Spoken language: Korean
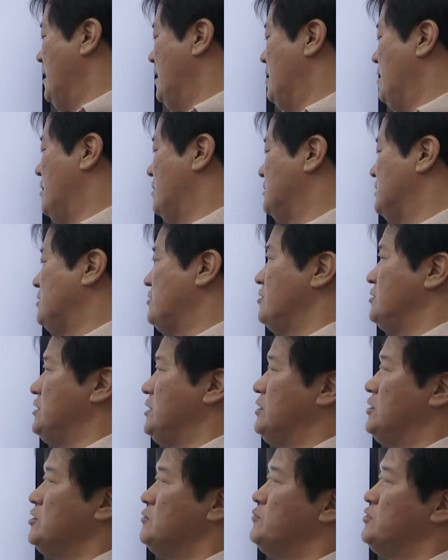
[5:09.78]
어, 그래서
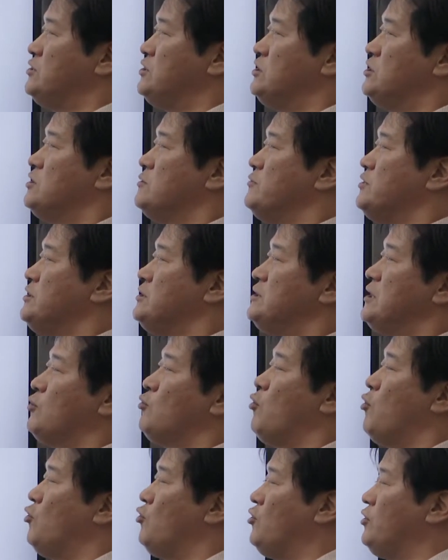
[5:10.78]
이름은 지금은 이제
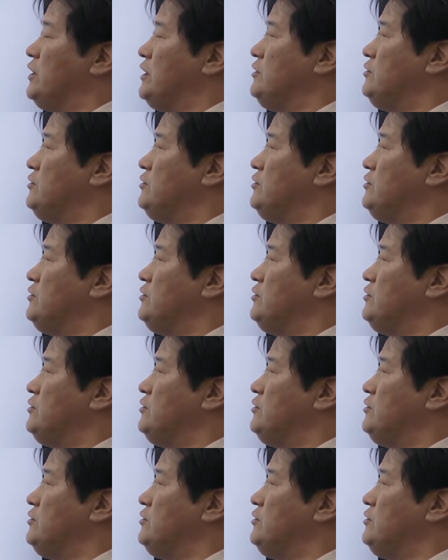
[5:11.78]
코롱